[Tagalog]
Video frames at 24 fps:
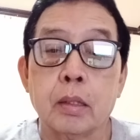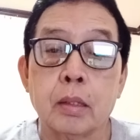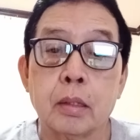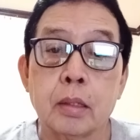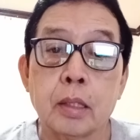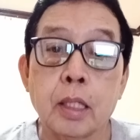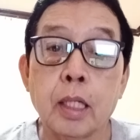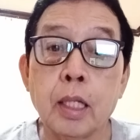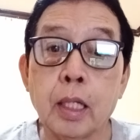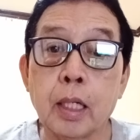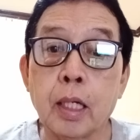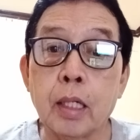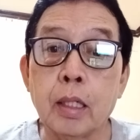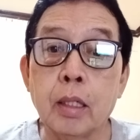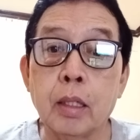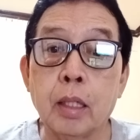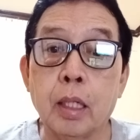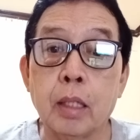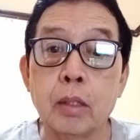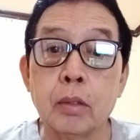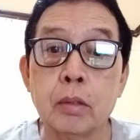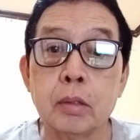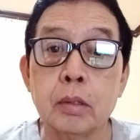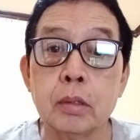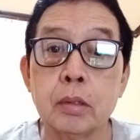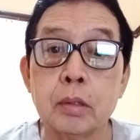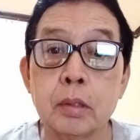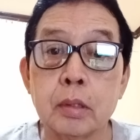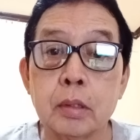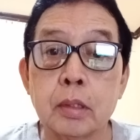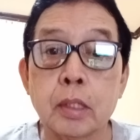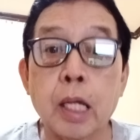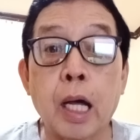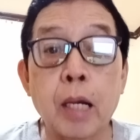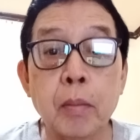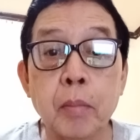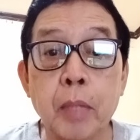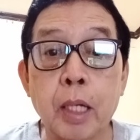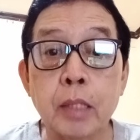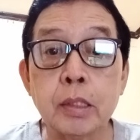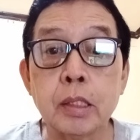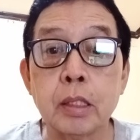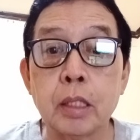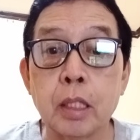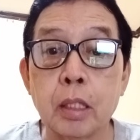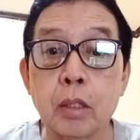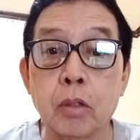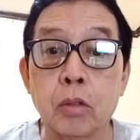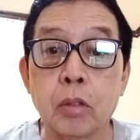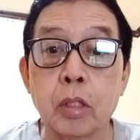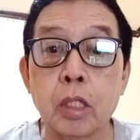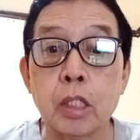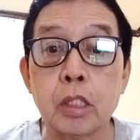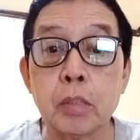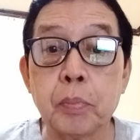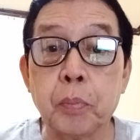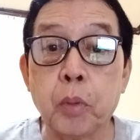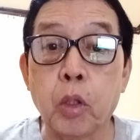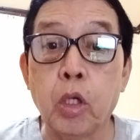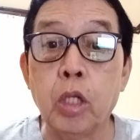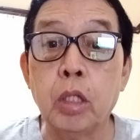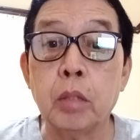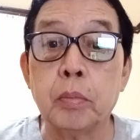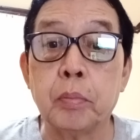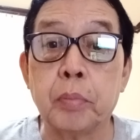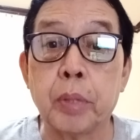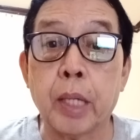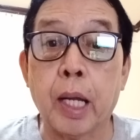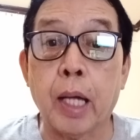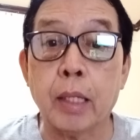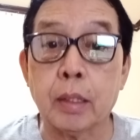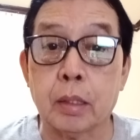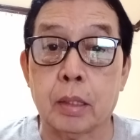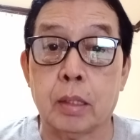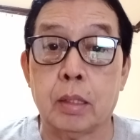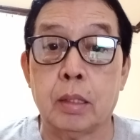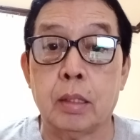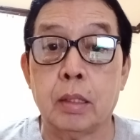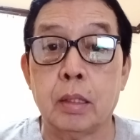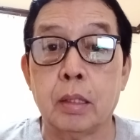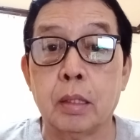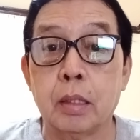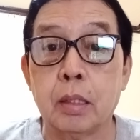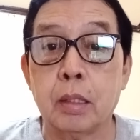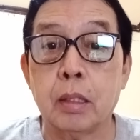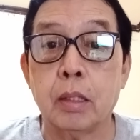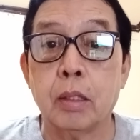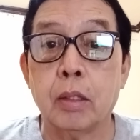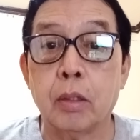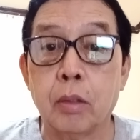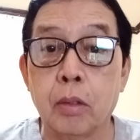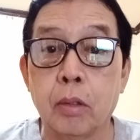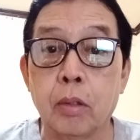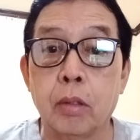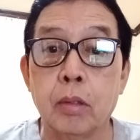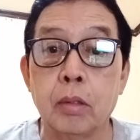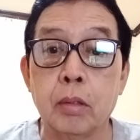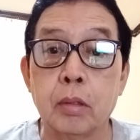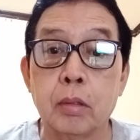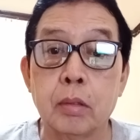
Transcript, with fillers: Talagang ano, tama si Digong, spoiled brat. Oh.